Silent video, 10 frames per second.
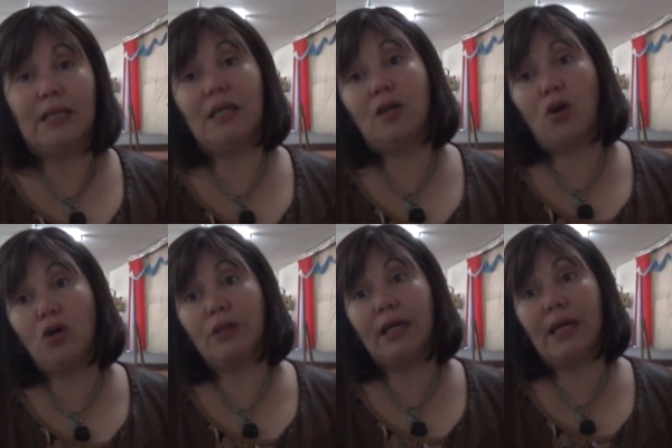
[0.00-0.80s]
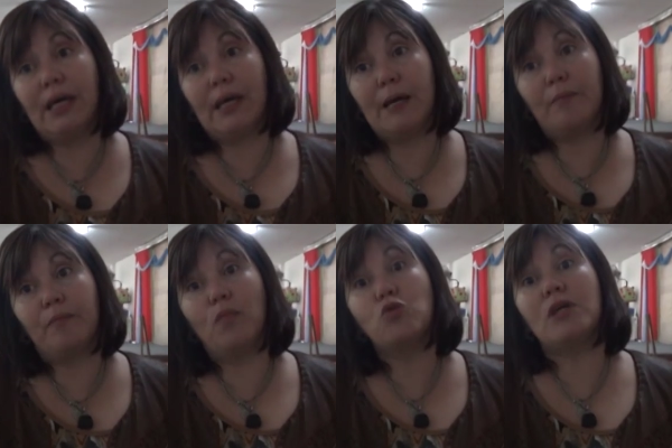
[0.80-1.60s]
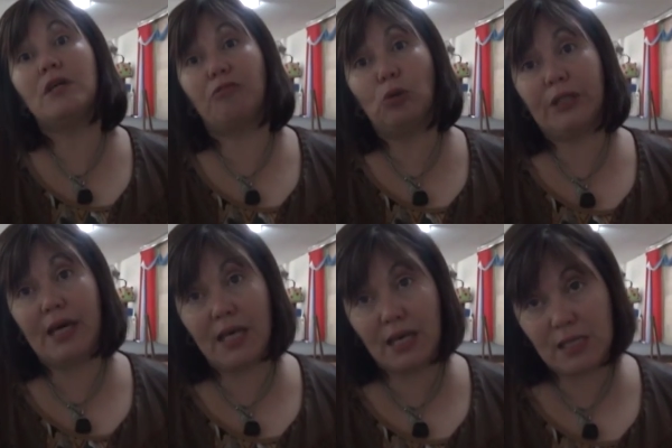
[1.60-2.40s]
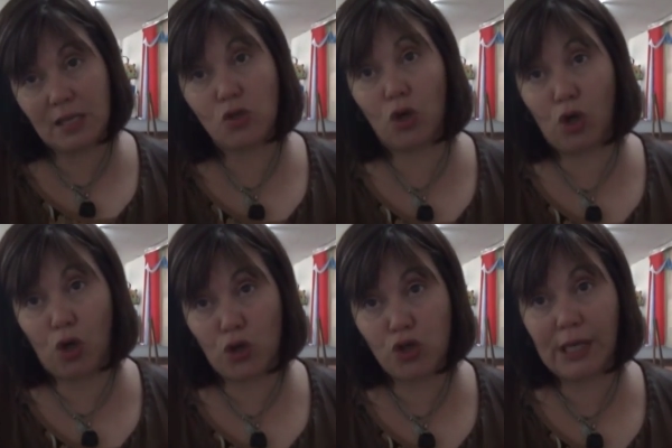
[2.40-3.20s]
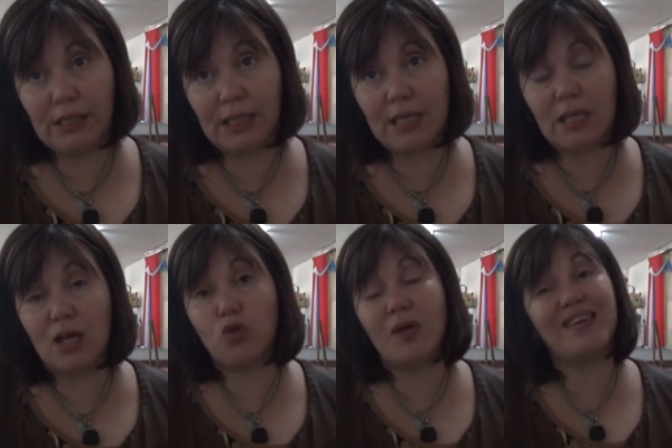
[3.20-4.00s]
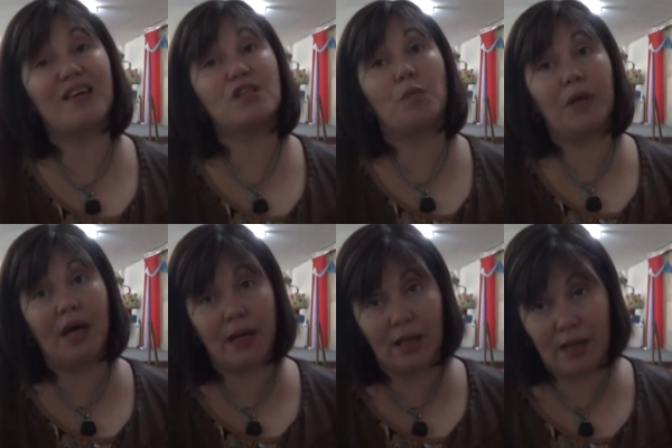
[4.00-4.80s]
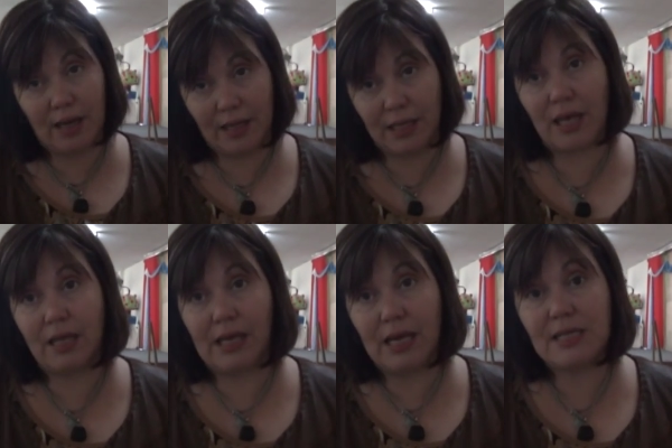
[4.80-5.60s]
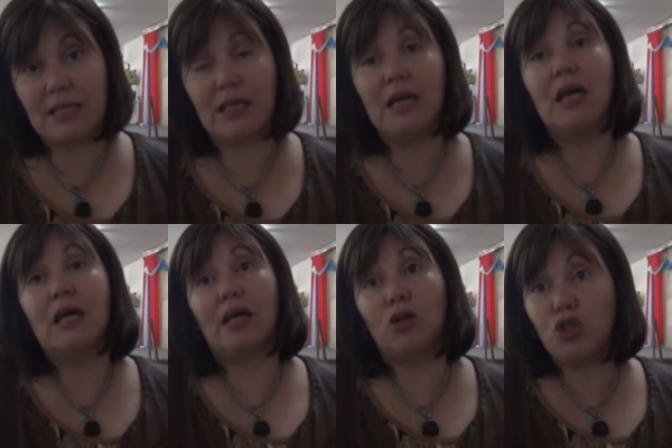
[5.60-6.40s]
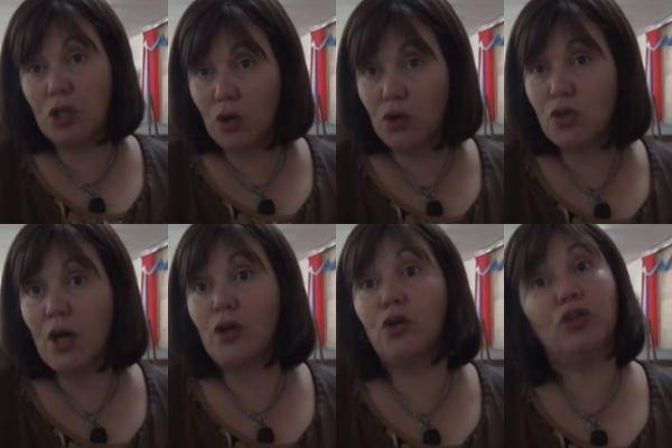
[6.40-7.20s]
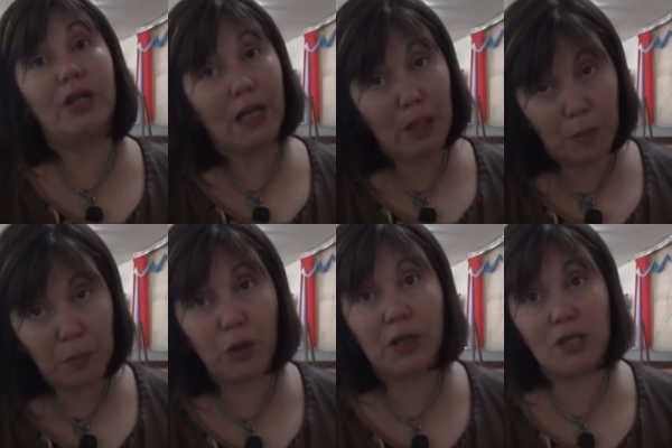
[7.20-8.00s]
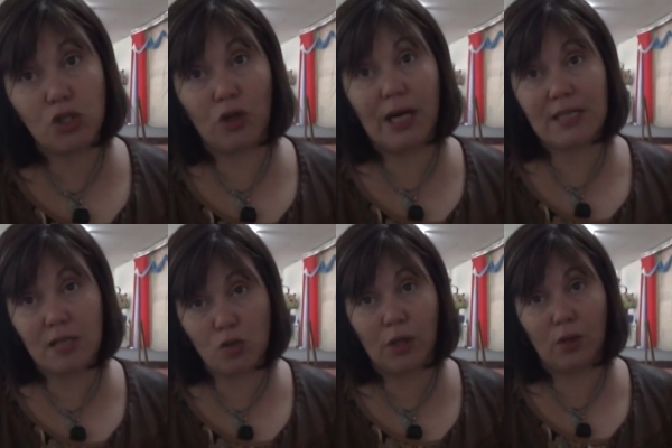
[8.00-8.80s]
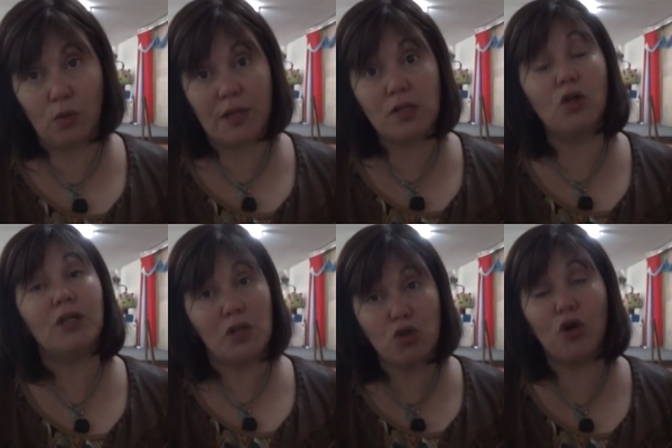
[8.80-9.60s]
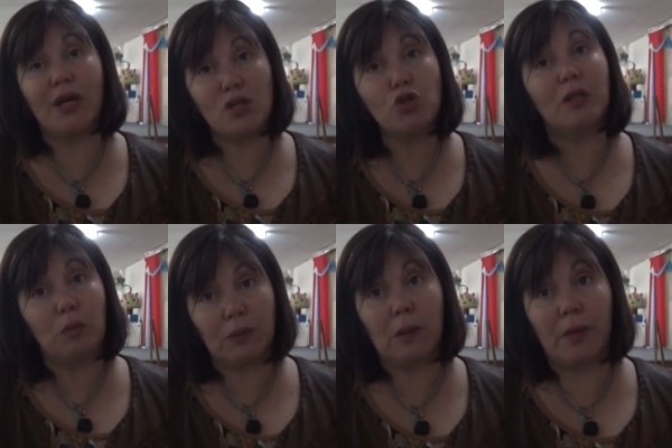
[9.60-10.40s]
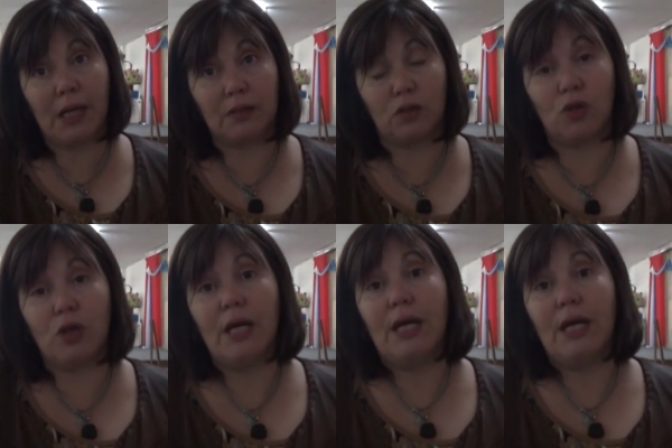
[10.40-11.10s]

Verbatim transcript: y con eh, muchas dificultades de acceso de los docentes. Eso hace que se pierda días de clase, que los chicos no tengan el mismo derecho de acceso a la educación y eso, en eso estamos trabajando